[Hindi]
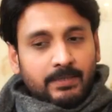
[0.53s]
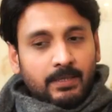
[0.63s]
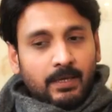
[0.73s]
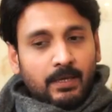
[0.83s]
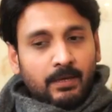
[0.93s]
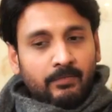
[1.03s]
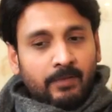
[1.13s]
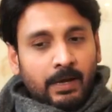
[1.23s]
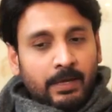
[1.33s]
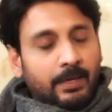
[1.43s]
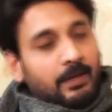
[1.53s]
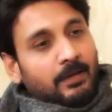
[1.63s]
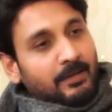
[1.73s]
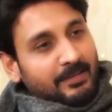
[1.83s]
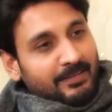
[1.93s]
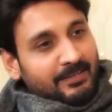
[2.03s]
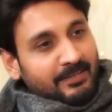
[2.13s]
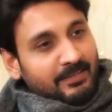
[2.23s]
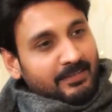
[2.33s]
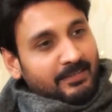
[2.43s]
ऐसा वाक्य
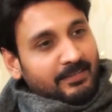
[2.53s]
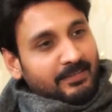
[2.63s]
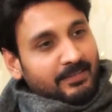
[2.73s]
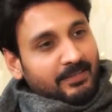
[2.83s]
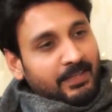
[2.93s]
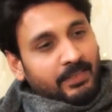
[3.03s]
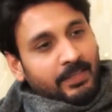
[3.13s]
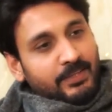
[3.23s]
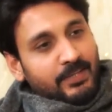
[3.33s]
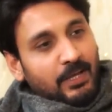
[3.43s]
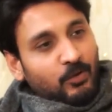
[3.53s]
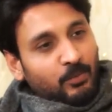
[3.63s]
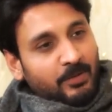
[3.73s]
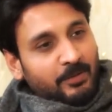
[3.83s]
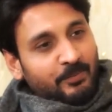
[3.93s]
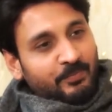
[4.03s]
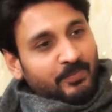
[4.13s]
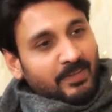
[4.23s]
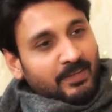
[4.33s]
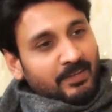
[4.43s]
इतने सालों में
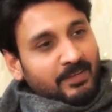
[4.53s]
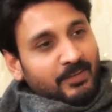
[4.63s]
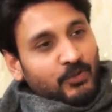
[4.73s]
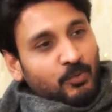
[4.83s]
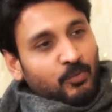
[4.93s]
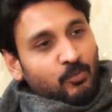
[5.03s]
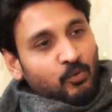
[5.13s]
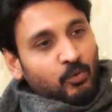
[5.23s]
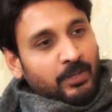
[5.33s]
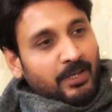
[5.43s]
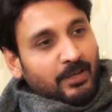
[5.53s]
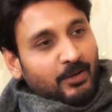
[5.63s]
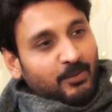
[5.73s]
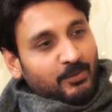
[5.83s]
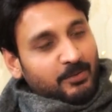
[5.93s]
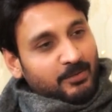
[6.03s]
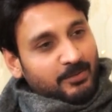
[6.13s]
जो आपको भूलता ना हो